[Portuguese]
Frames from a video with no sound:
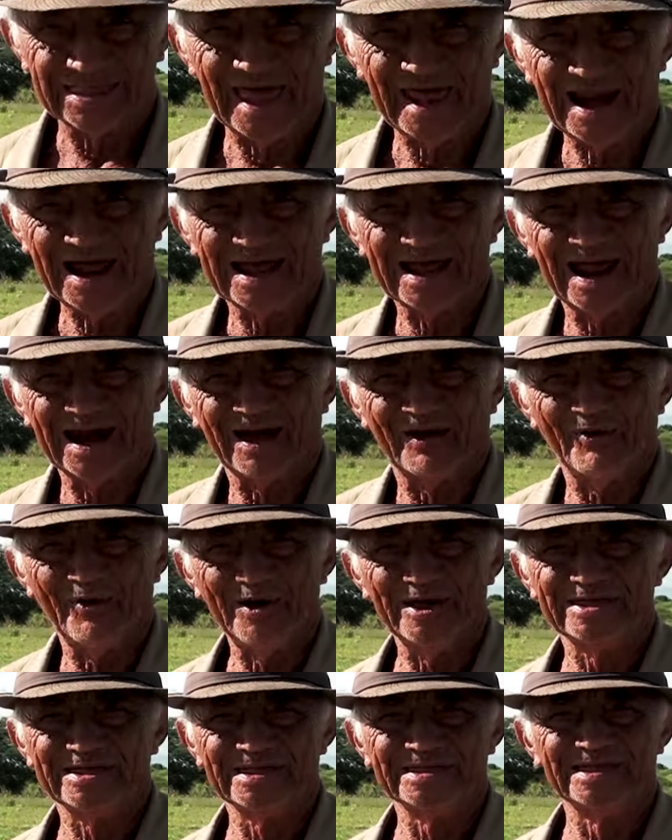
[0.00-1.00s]
Será que ela
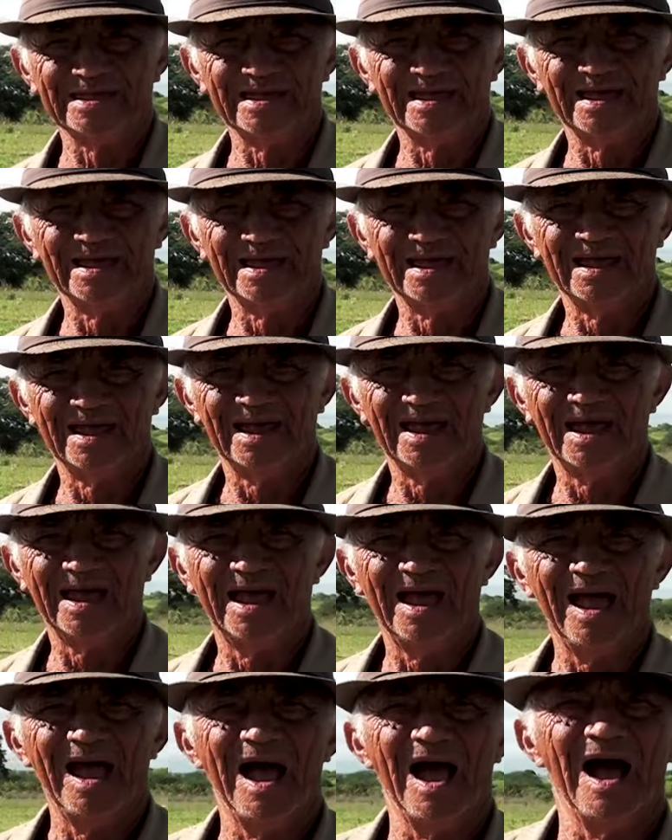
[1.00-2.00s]
ouve? Ela vai lhe ver,
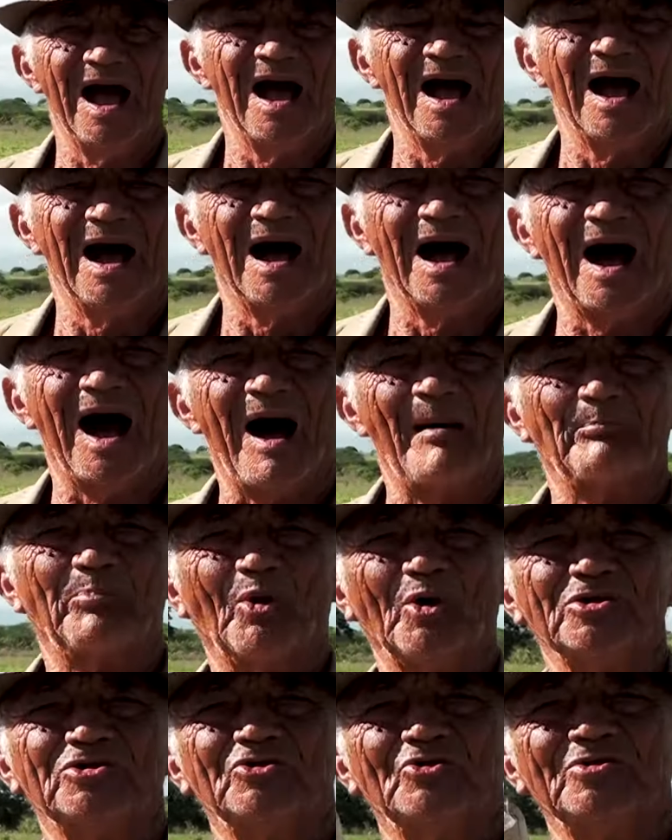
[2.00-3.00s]
pode mandar. Após
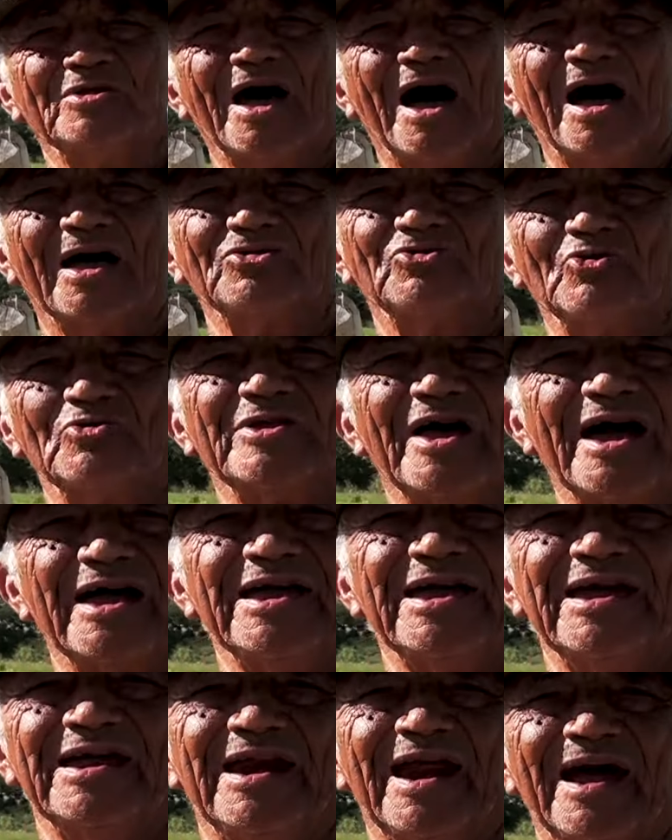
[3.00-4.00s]
pois, dona, dona
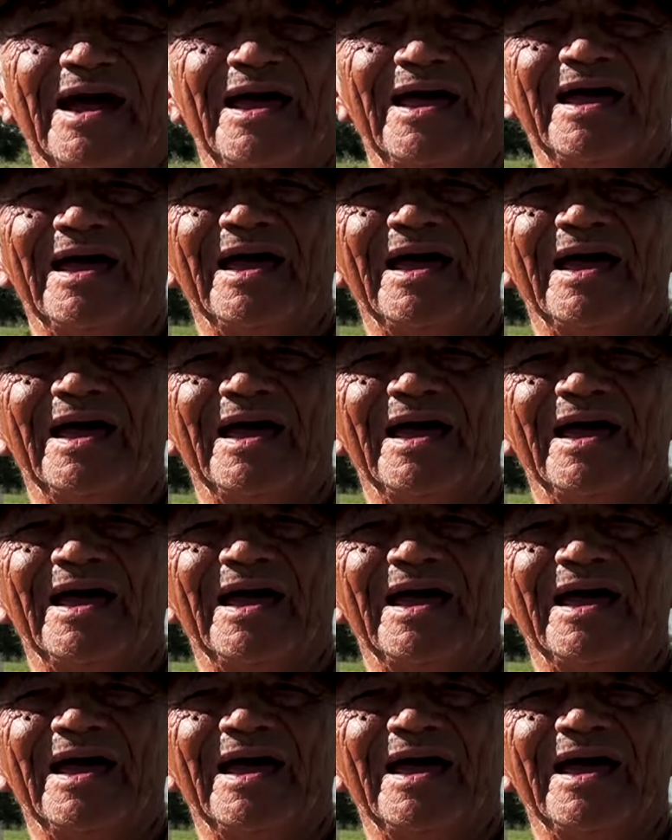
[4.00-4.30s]
Ida.